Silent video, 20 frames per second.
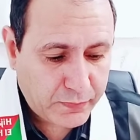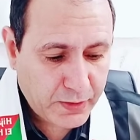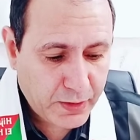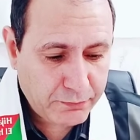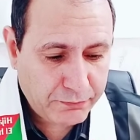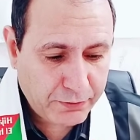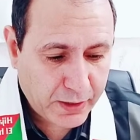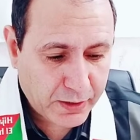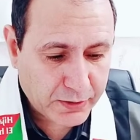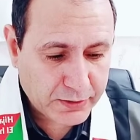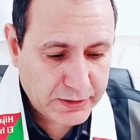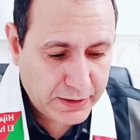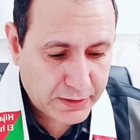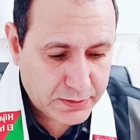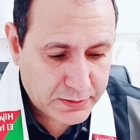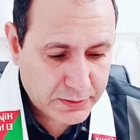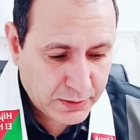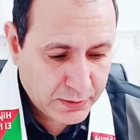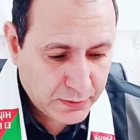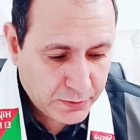
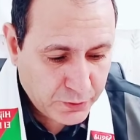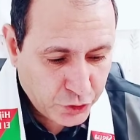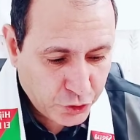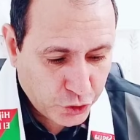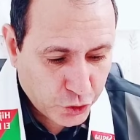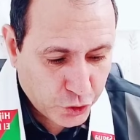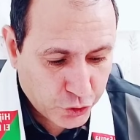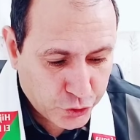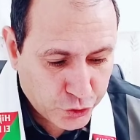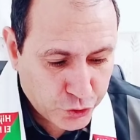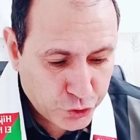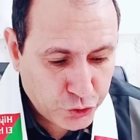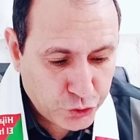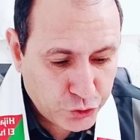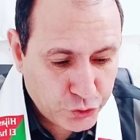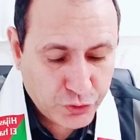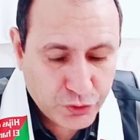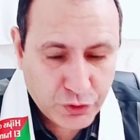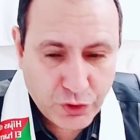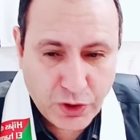فرضية
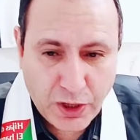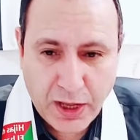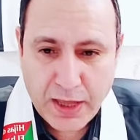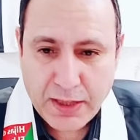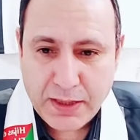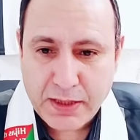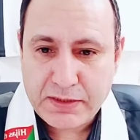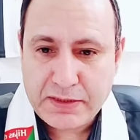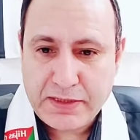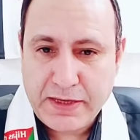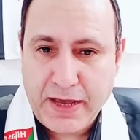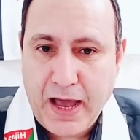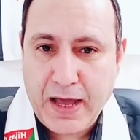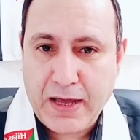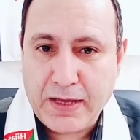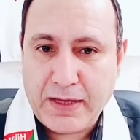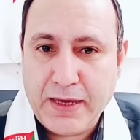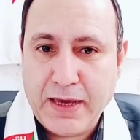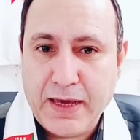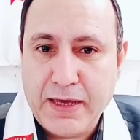أنه هذا
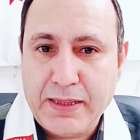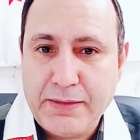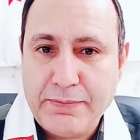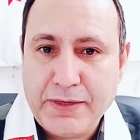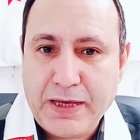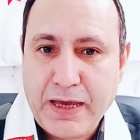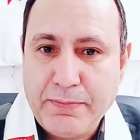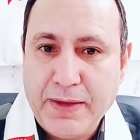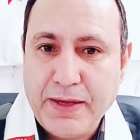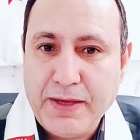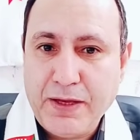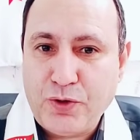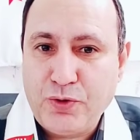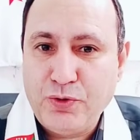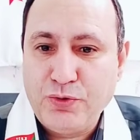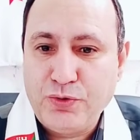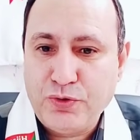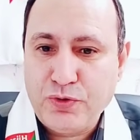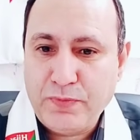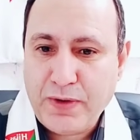ادعاء كاذب كما
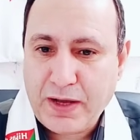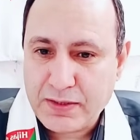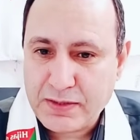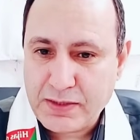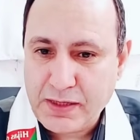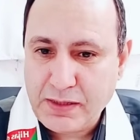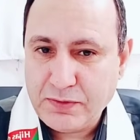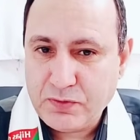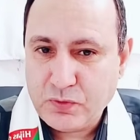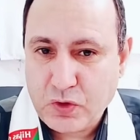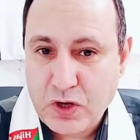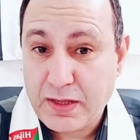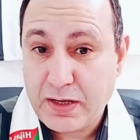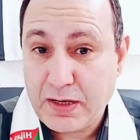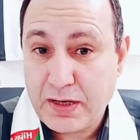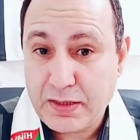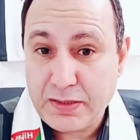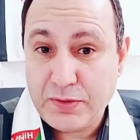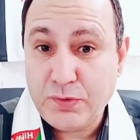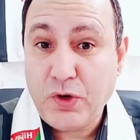يقول المخزن وهذا
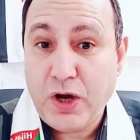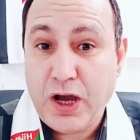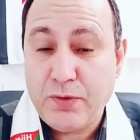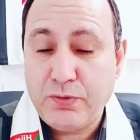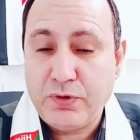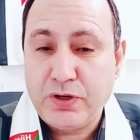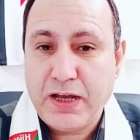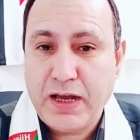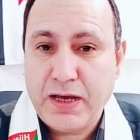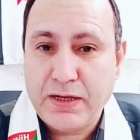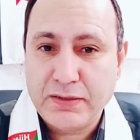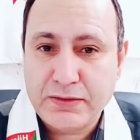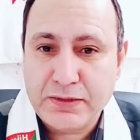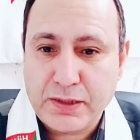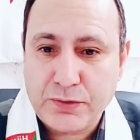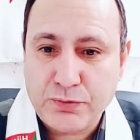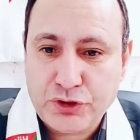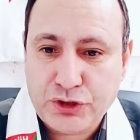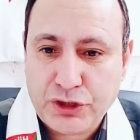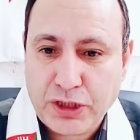الذي يحاول الآن
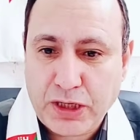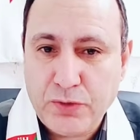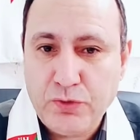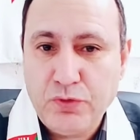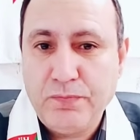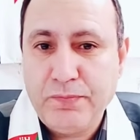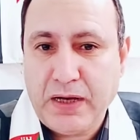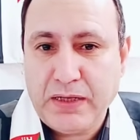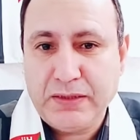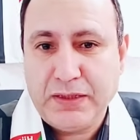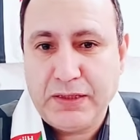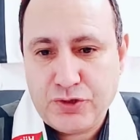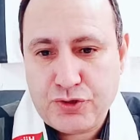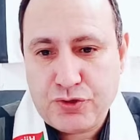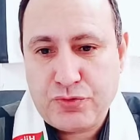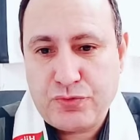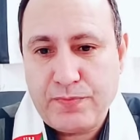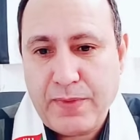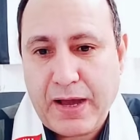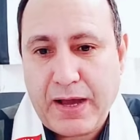الترويج له بعد
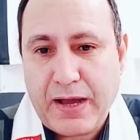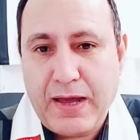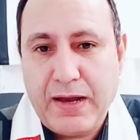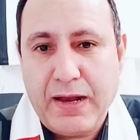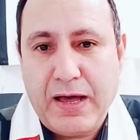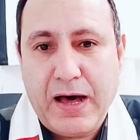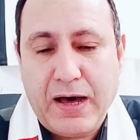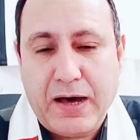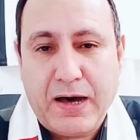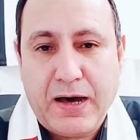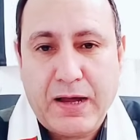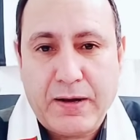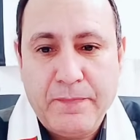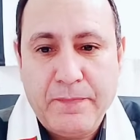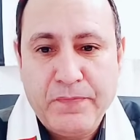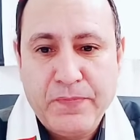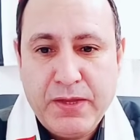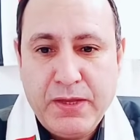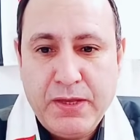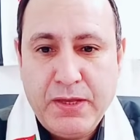ينزل مقال
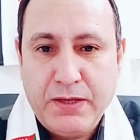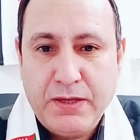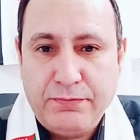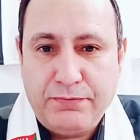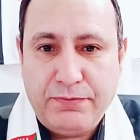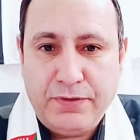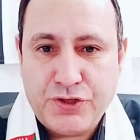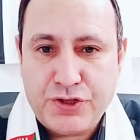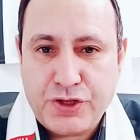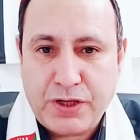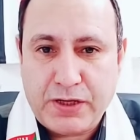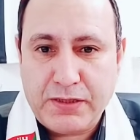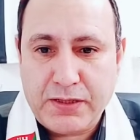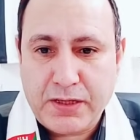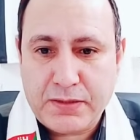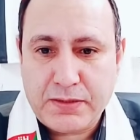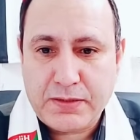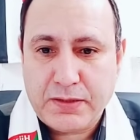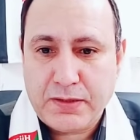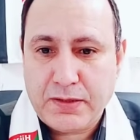آخر في
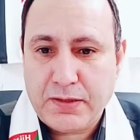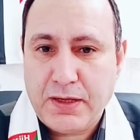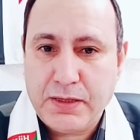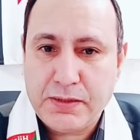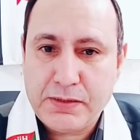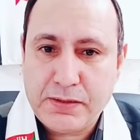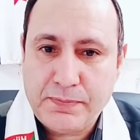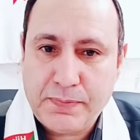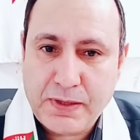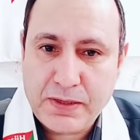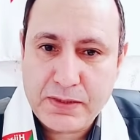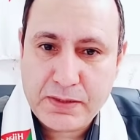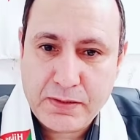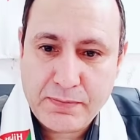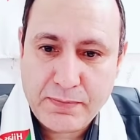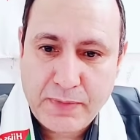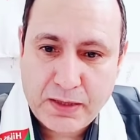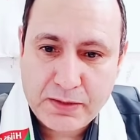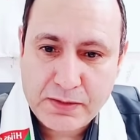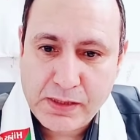جريدة هيسبريس
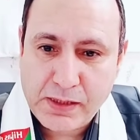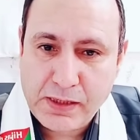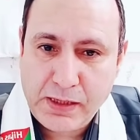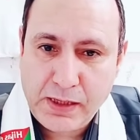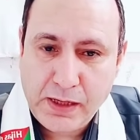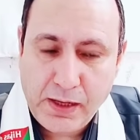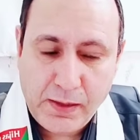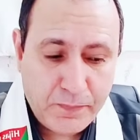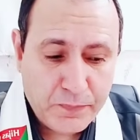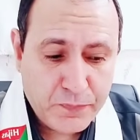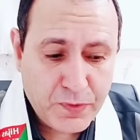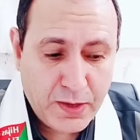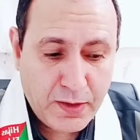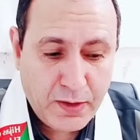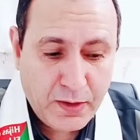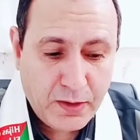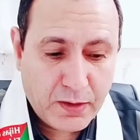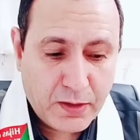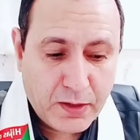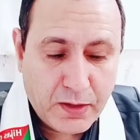المخزنية
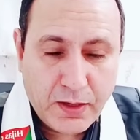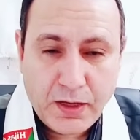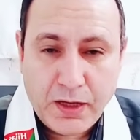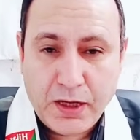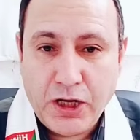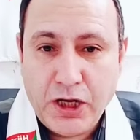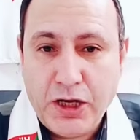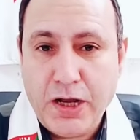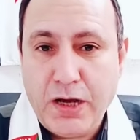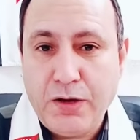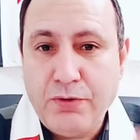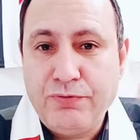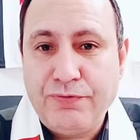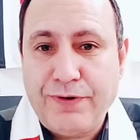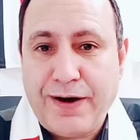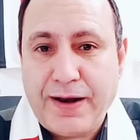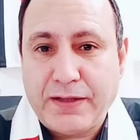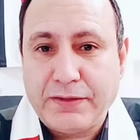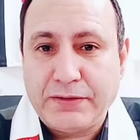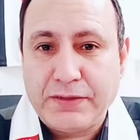آه، لو
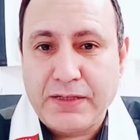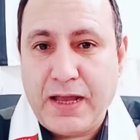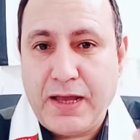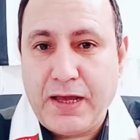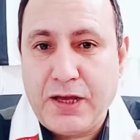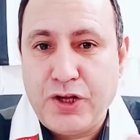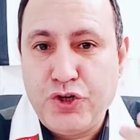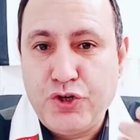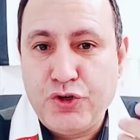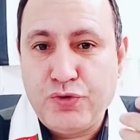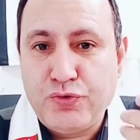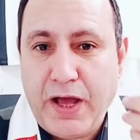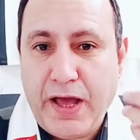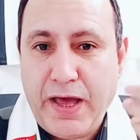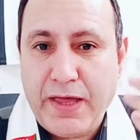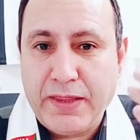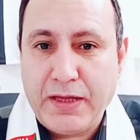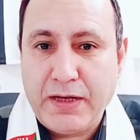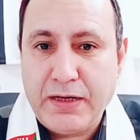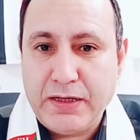فرضنا أن
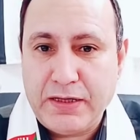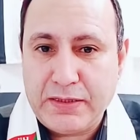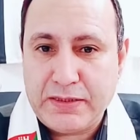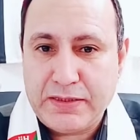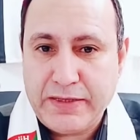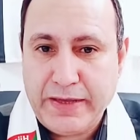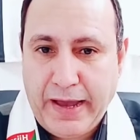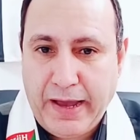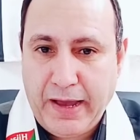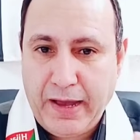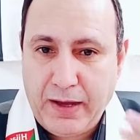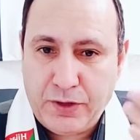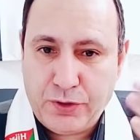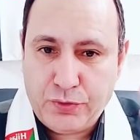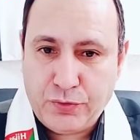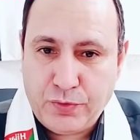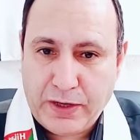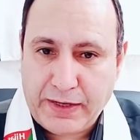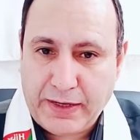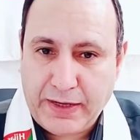هذا الادعاء
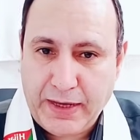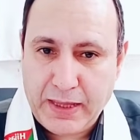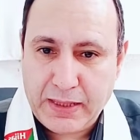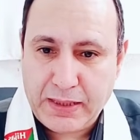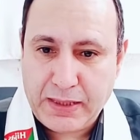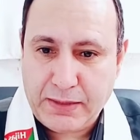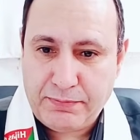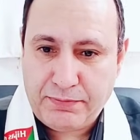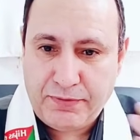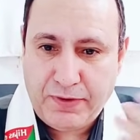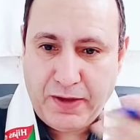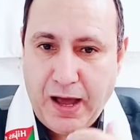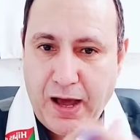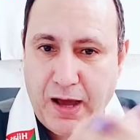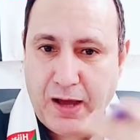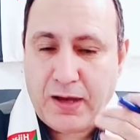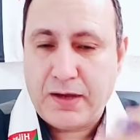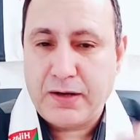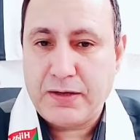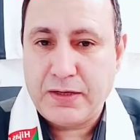هو كاذب في
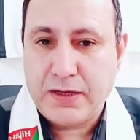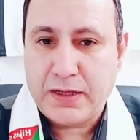حق